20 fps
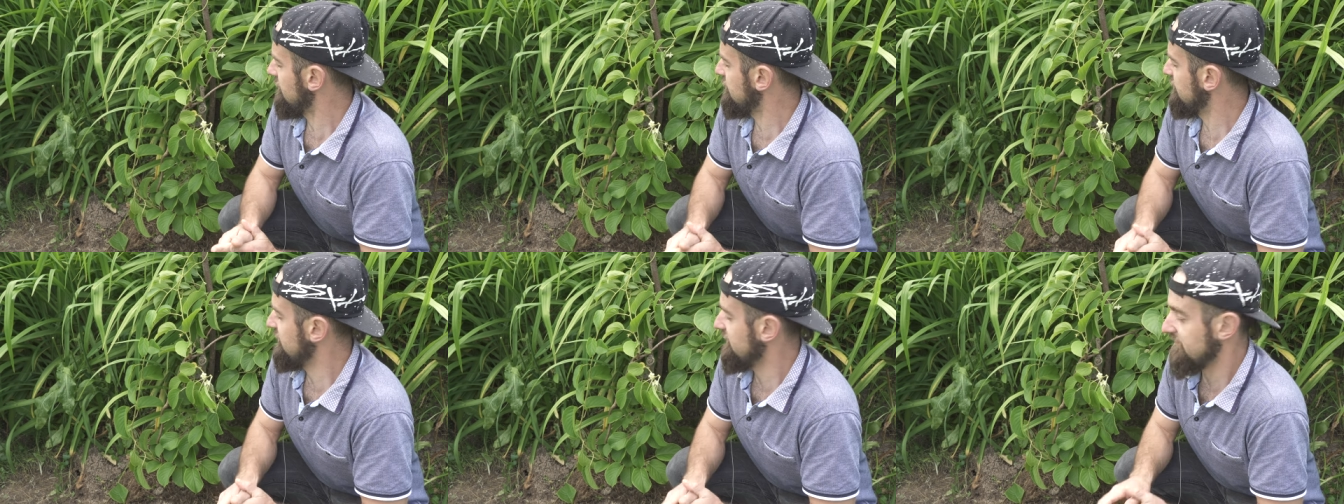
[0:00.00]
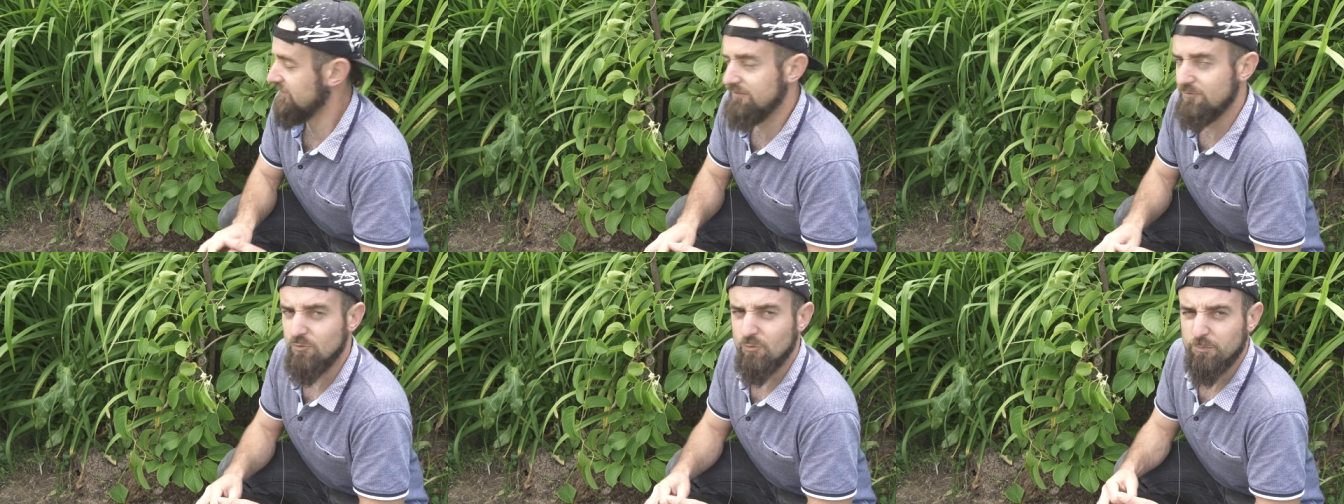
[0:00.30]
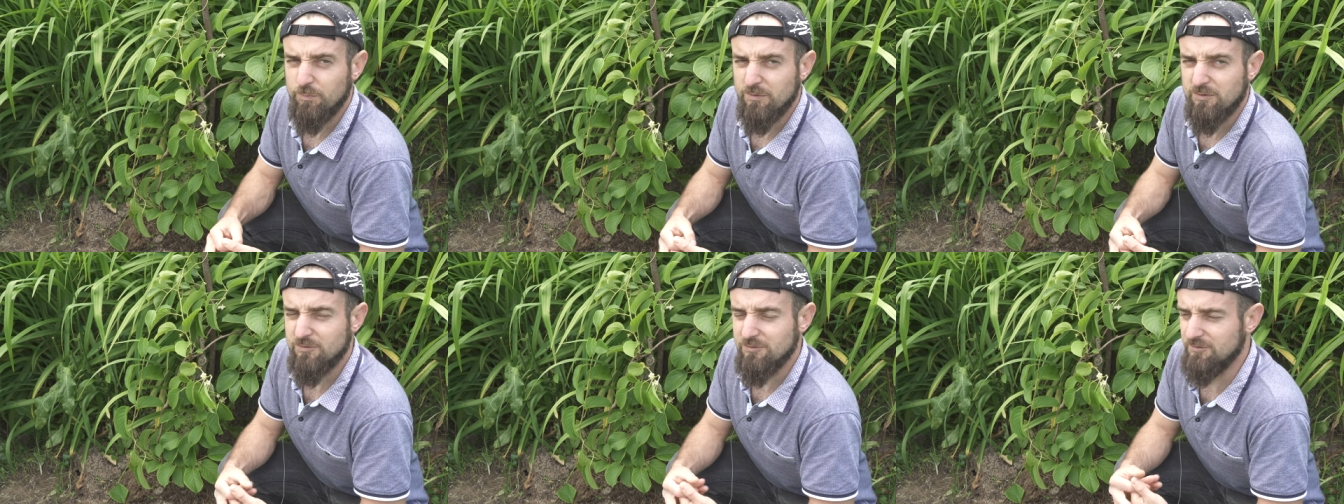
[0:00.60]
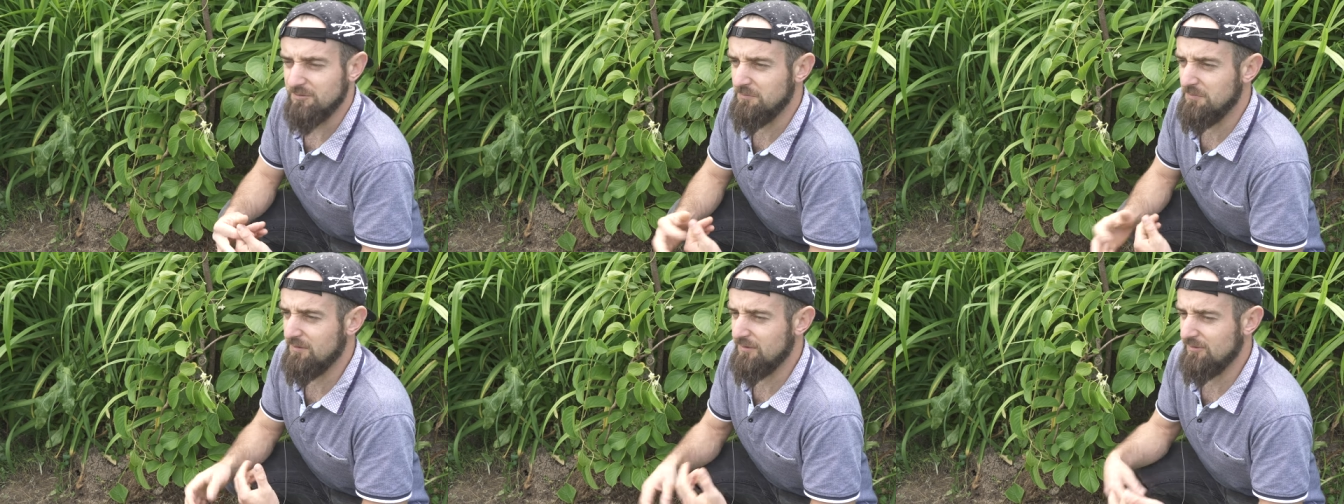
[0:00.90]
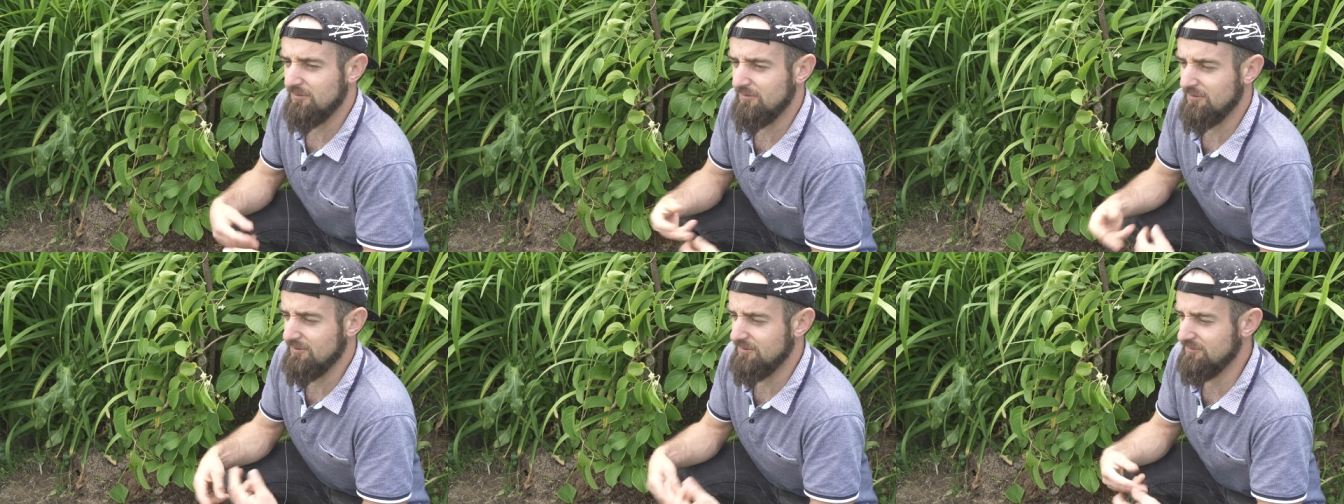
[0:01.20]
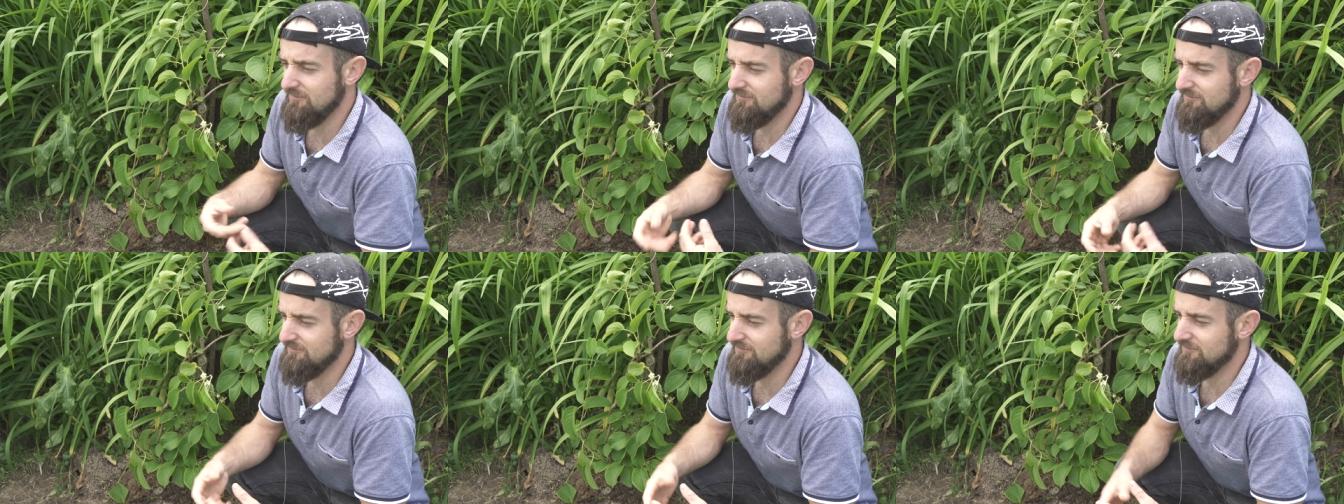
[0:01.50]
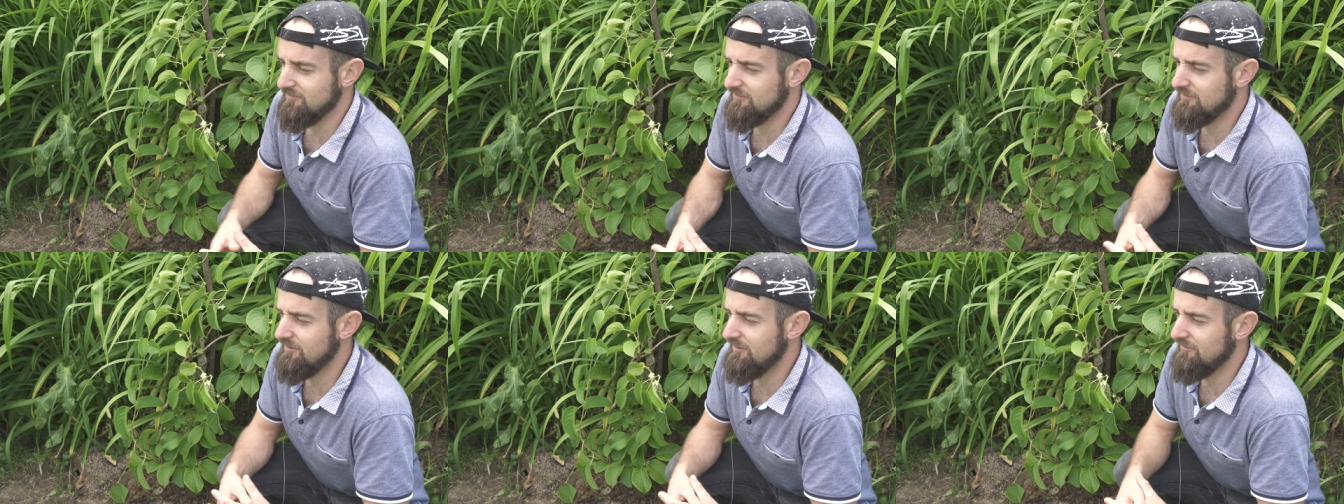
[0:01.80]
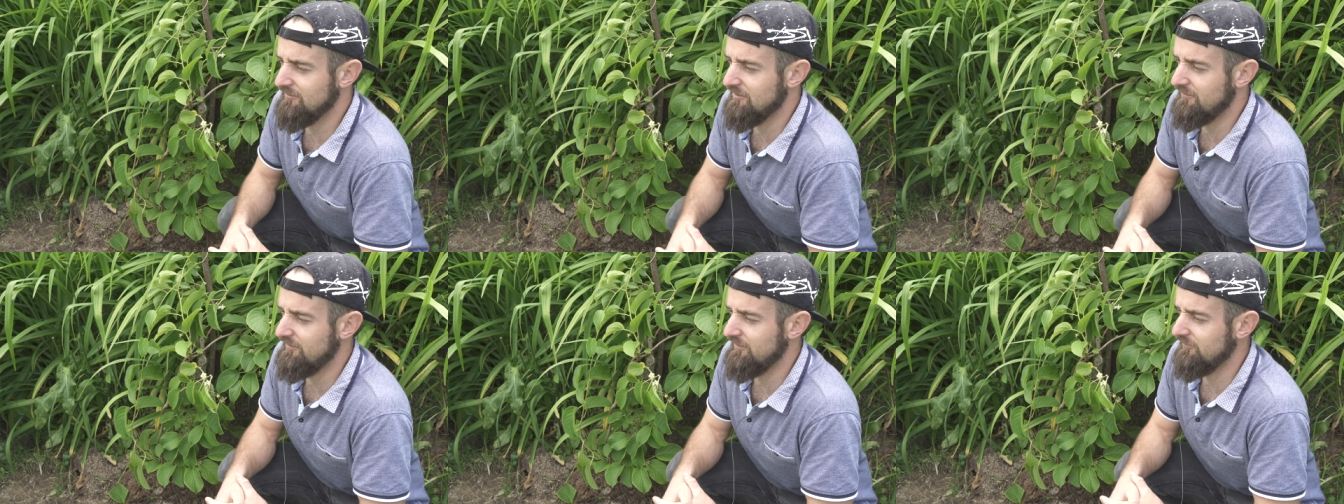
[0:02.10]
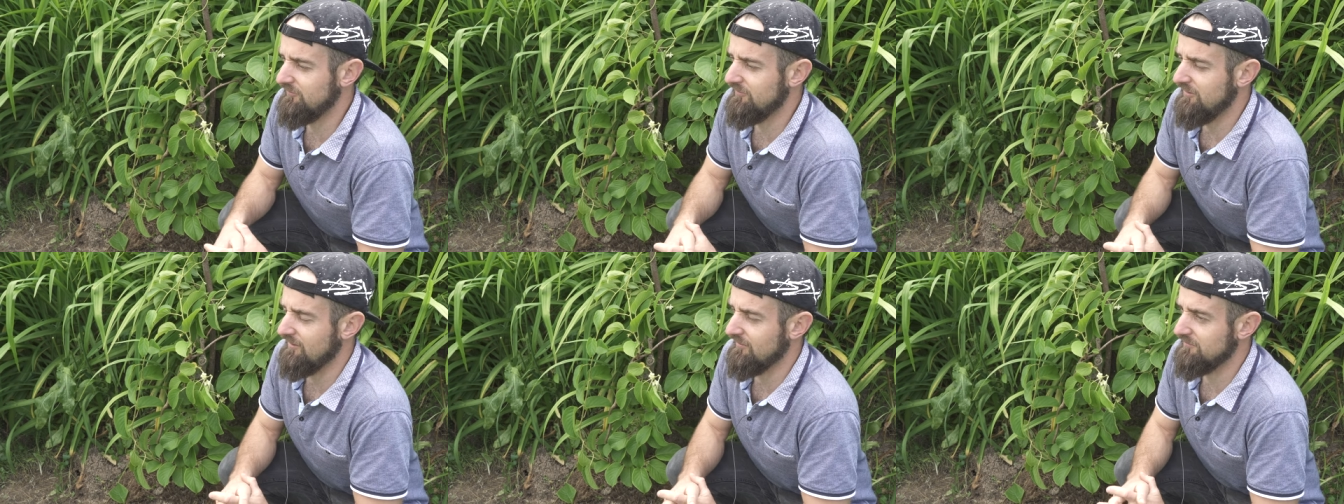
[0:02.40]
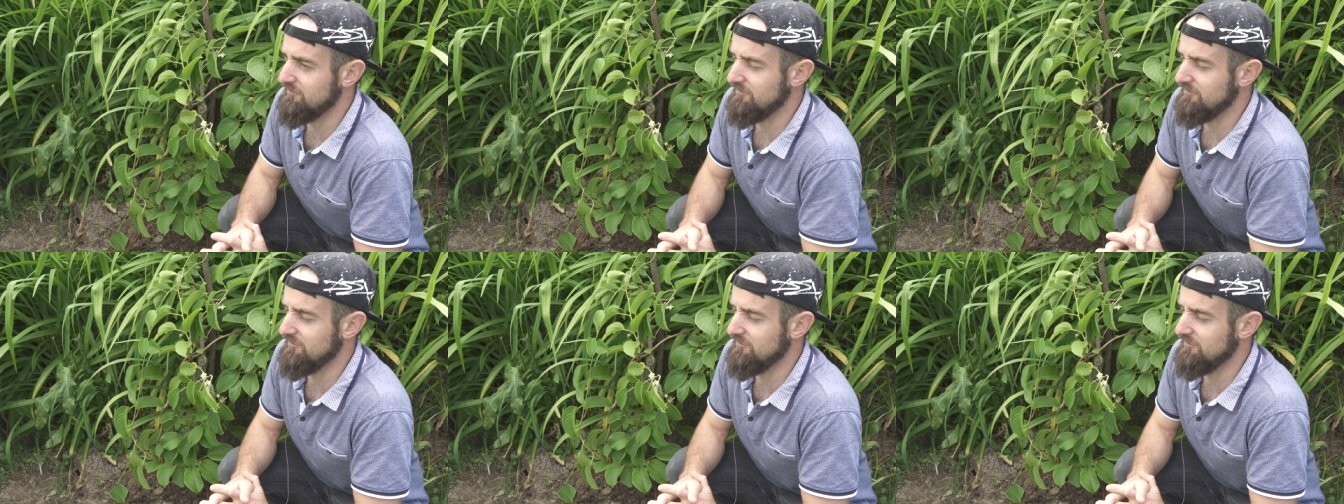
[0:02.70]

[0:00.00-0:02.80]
muszę się skupić i bardziej zorganizować czas,